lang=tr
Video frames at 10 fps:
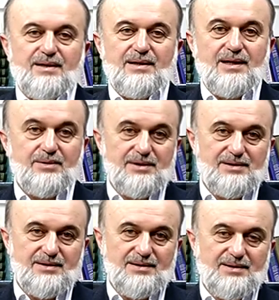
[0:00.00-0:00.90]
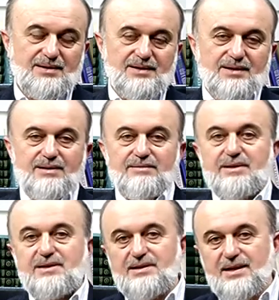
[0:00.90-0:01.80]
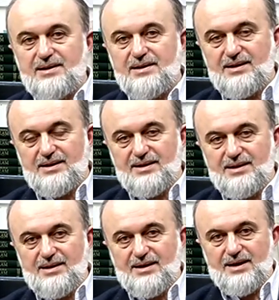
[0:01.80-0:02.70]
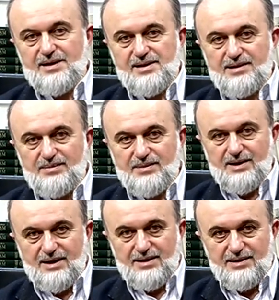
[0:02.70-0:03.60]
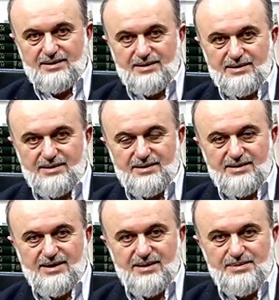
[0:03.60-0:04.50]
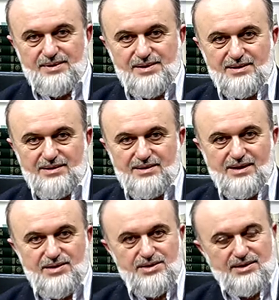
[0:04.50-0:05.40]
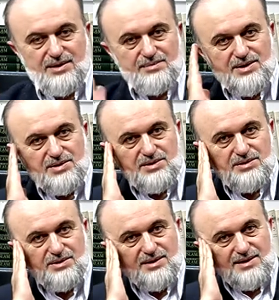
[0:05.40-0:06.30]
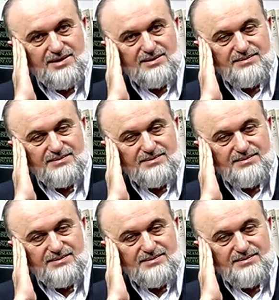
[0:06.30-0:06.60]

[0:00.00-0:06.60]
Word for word: Evet ve gider Hazreti Bilal'in kapısının eşiğine başını koyar.